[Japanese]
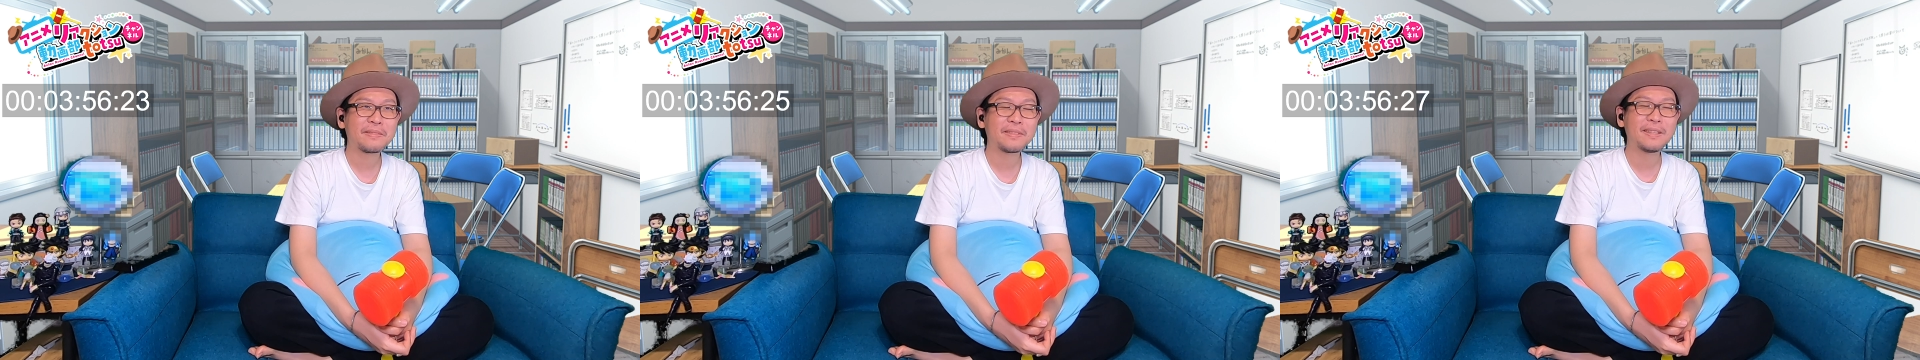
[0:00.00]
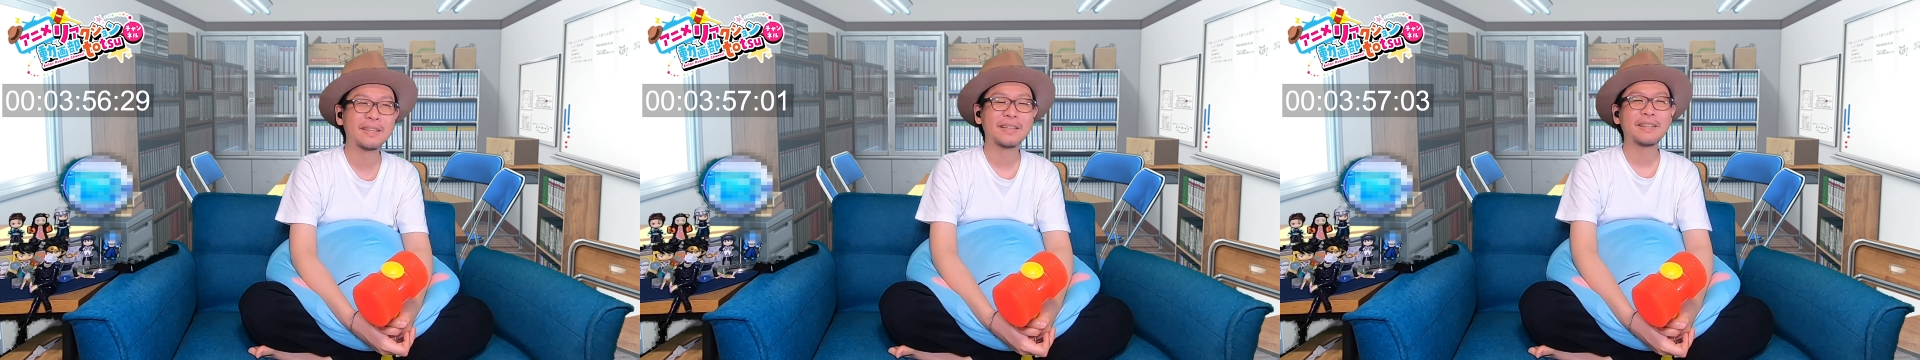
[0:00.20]

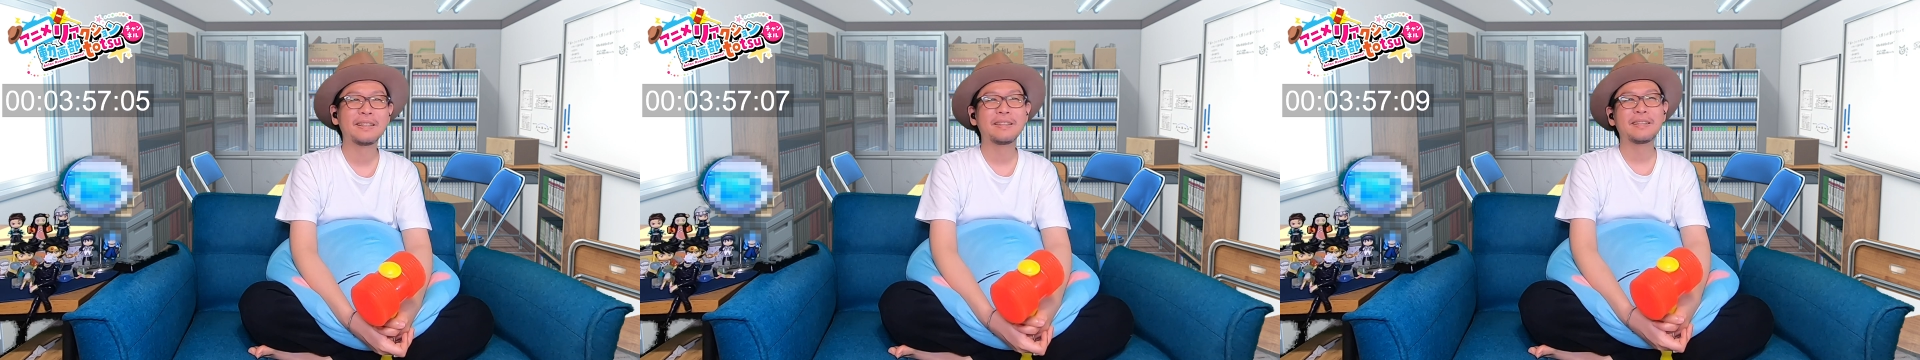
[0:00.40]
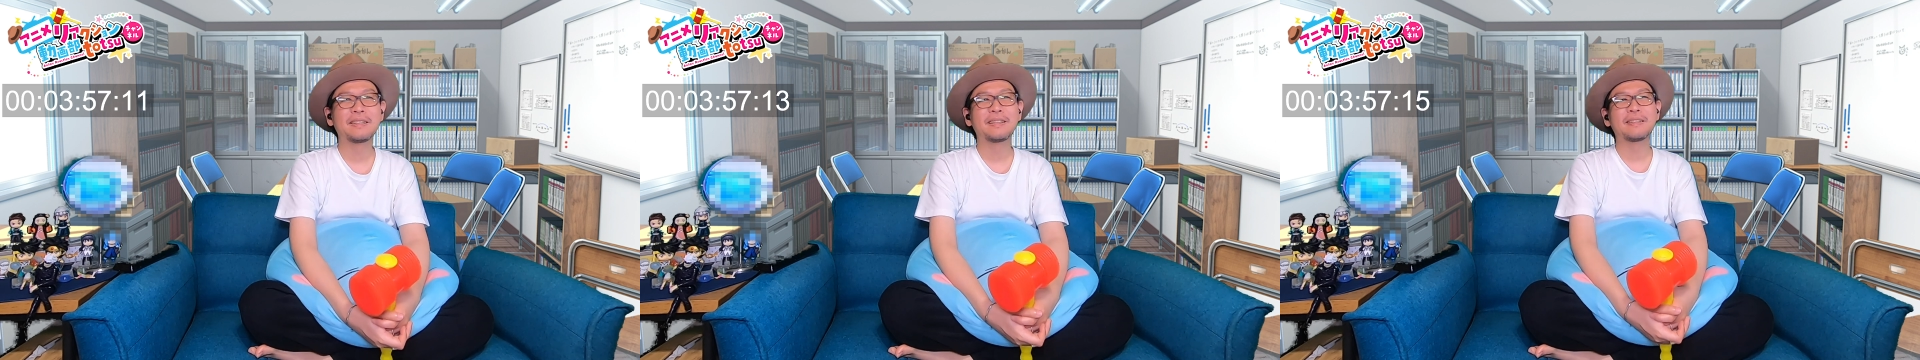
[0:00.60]
い
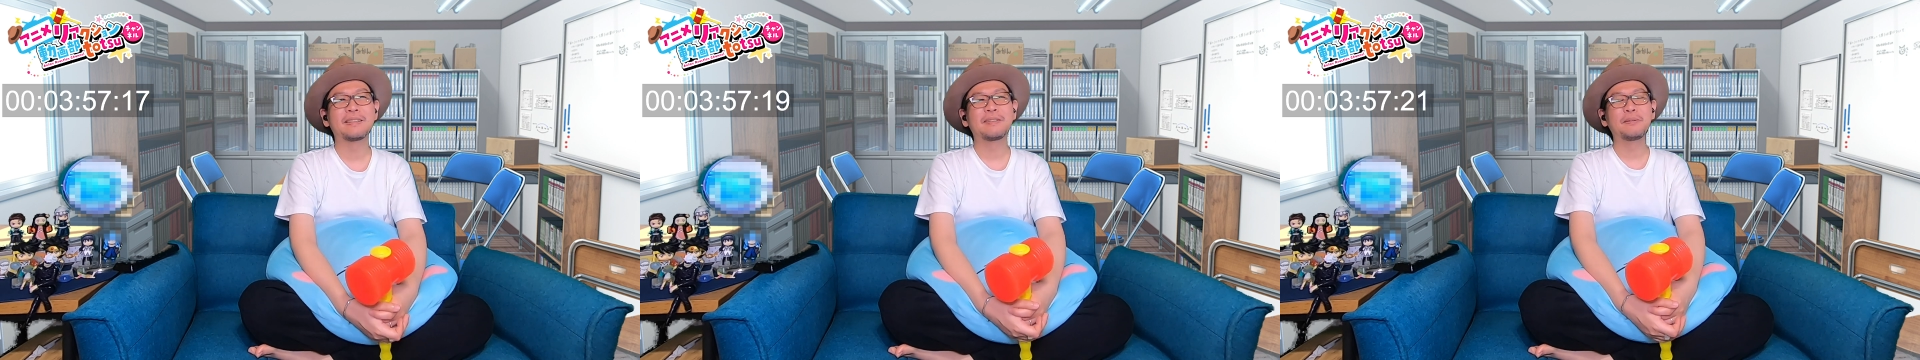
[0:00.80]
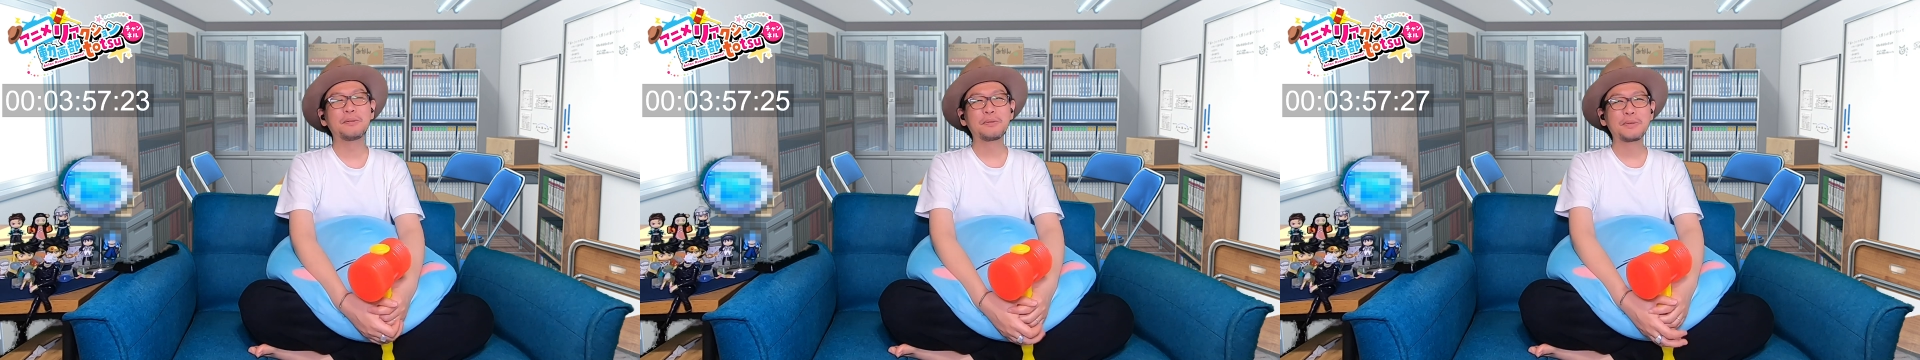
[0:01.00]
やいや
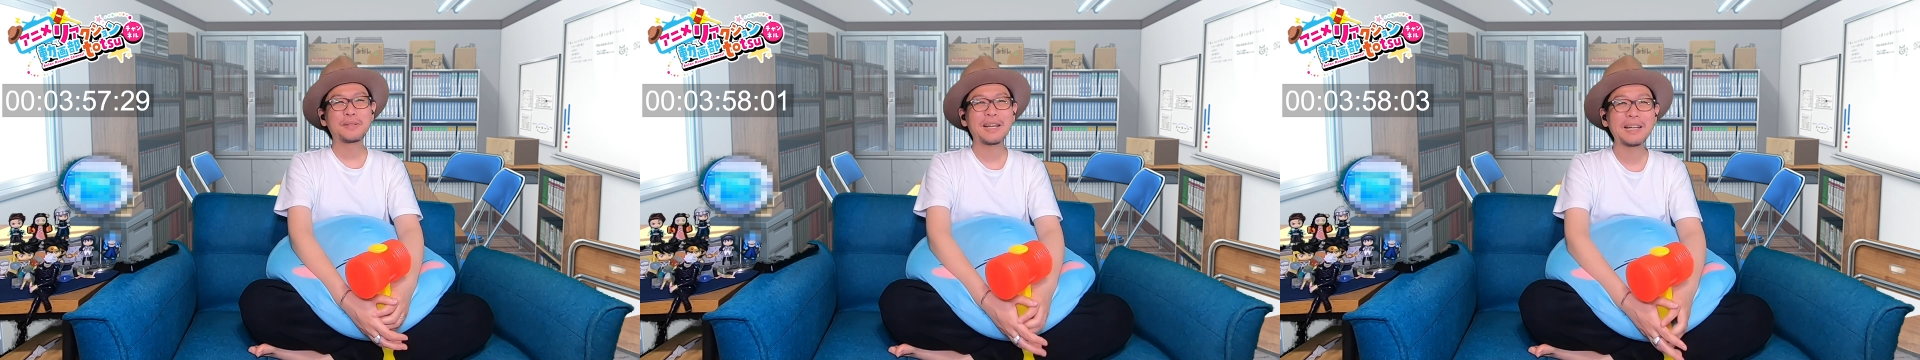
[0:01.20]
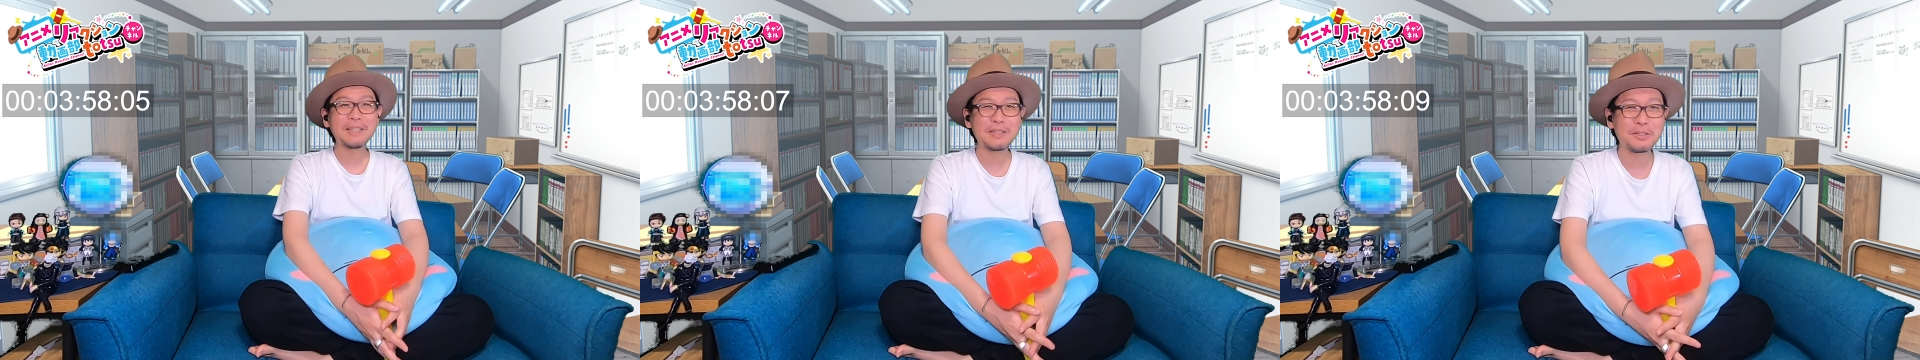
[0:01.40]
いや、ほんと
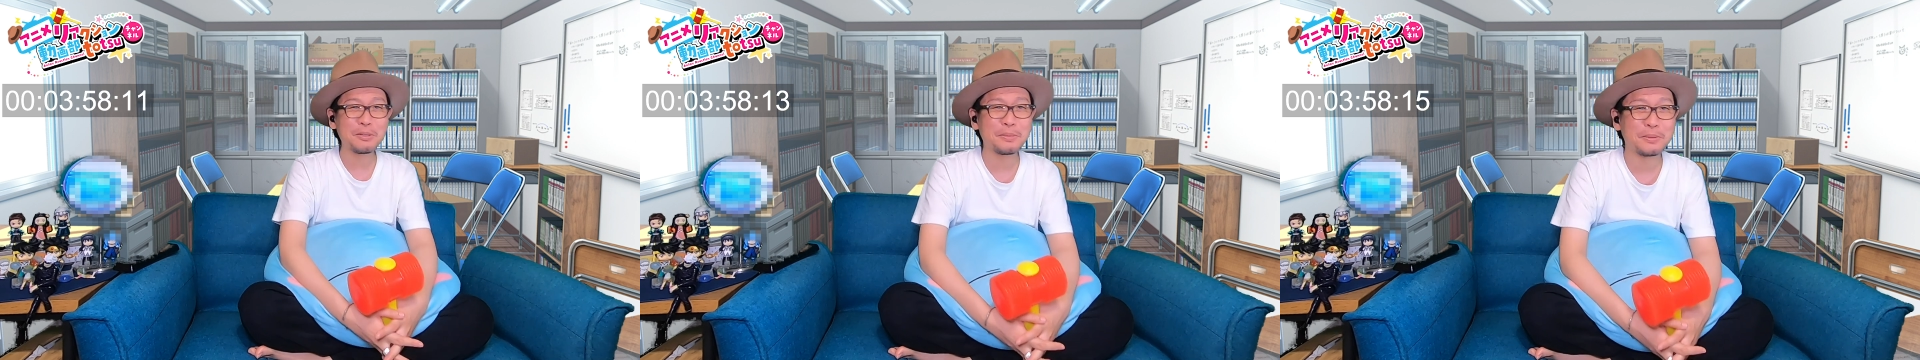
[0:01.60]
大丈